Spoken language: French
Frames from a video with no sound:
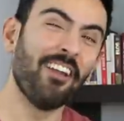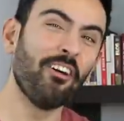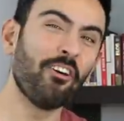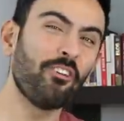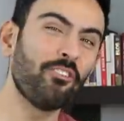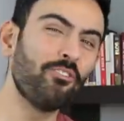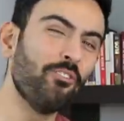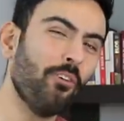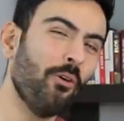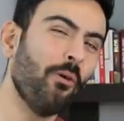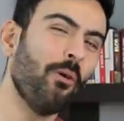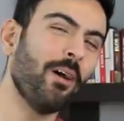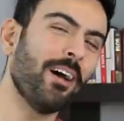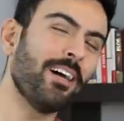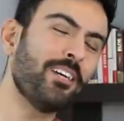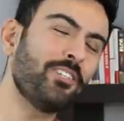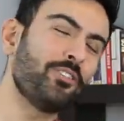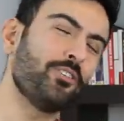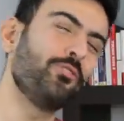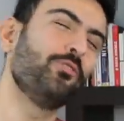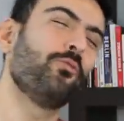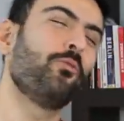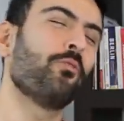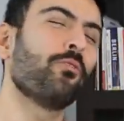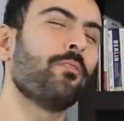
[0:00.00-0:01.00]
Alors non, hein,
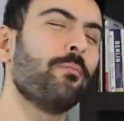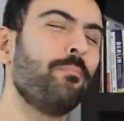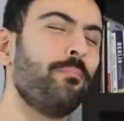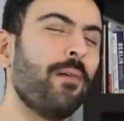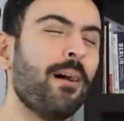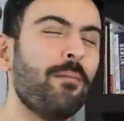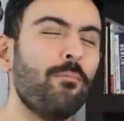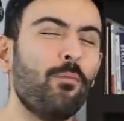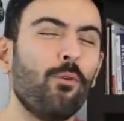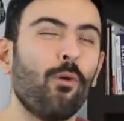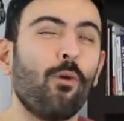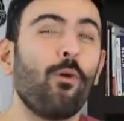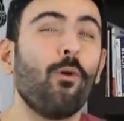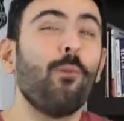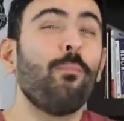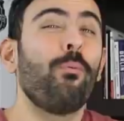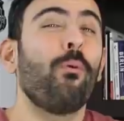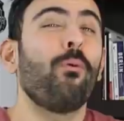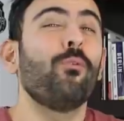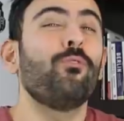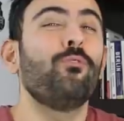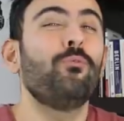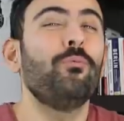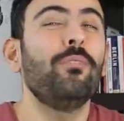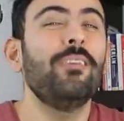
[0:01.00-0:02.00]
je ne compte pas me
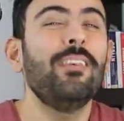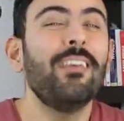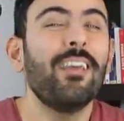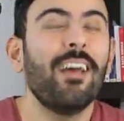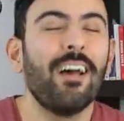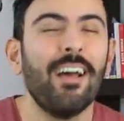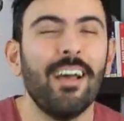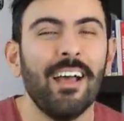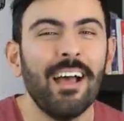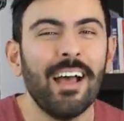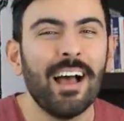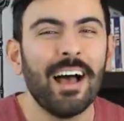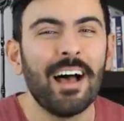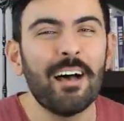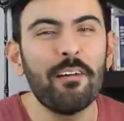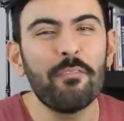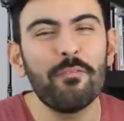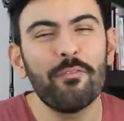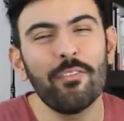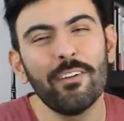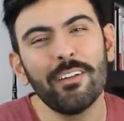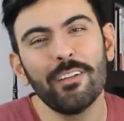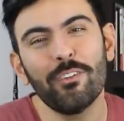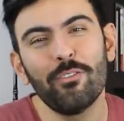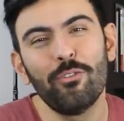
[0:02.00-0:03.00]
reproduire
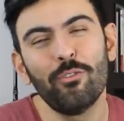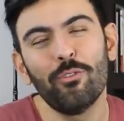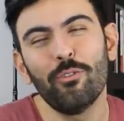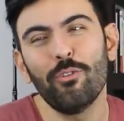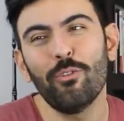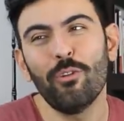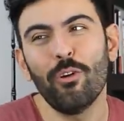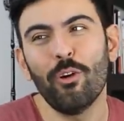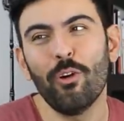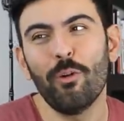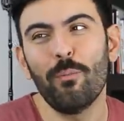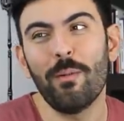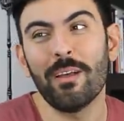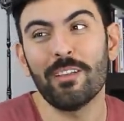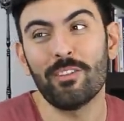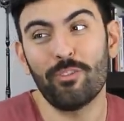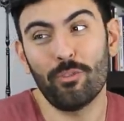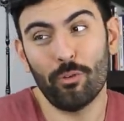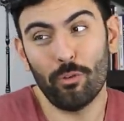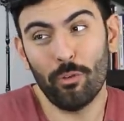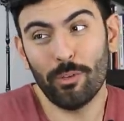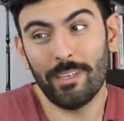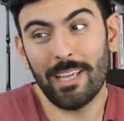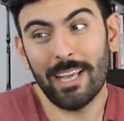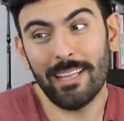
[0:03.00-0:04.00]
afin de, euh, bah,
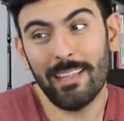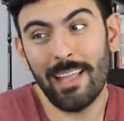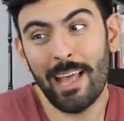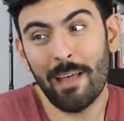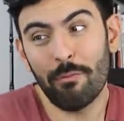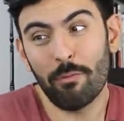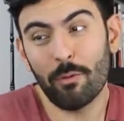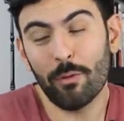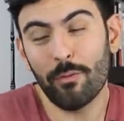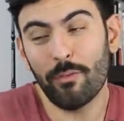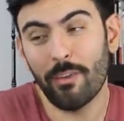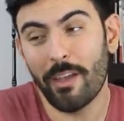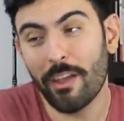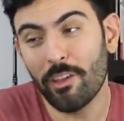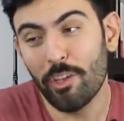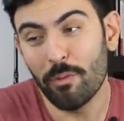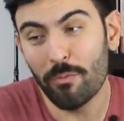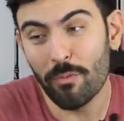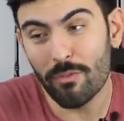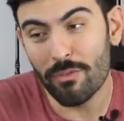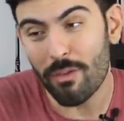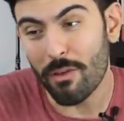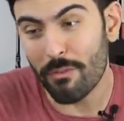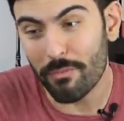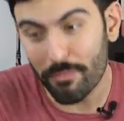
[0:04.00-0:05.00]
sur le cadavre frais de
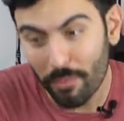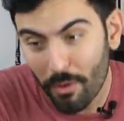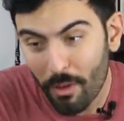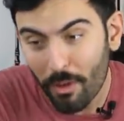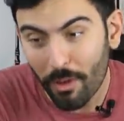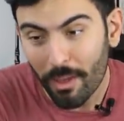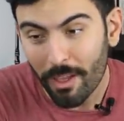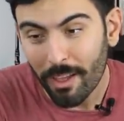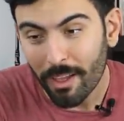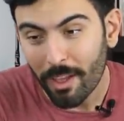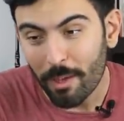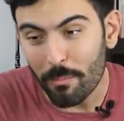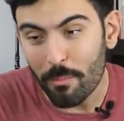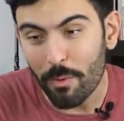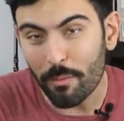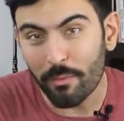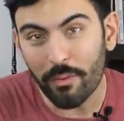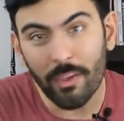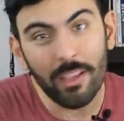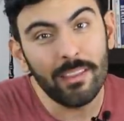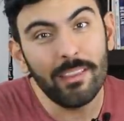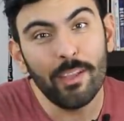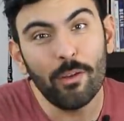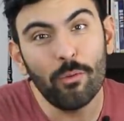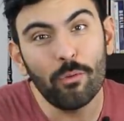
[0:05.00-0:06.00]
mon enfant,
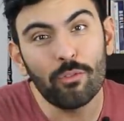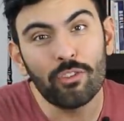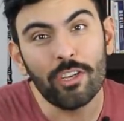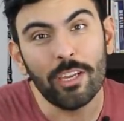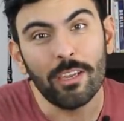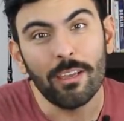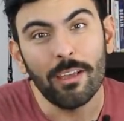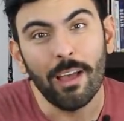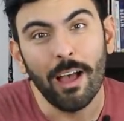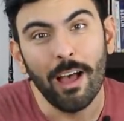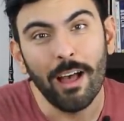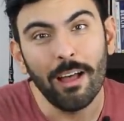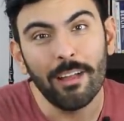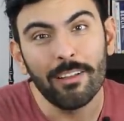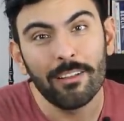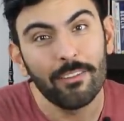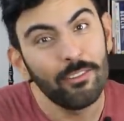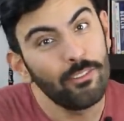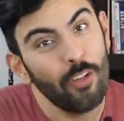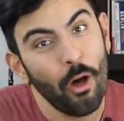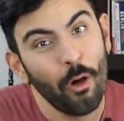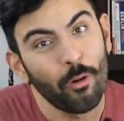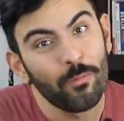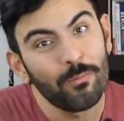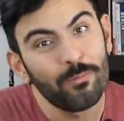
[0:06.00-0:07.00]
m'offrir des congés. Hein
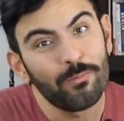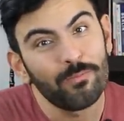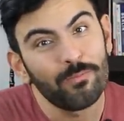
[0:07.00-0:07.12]
non.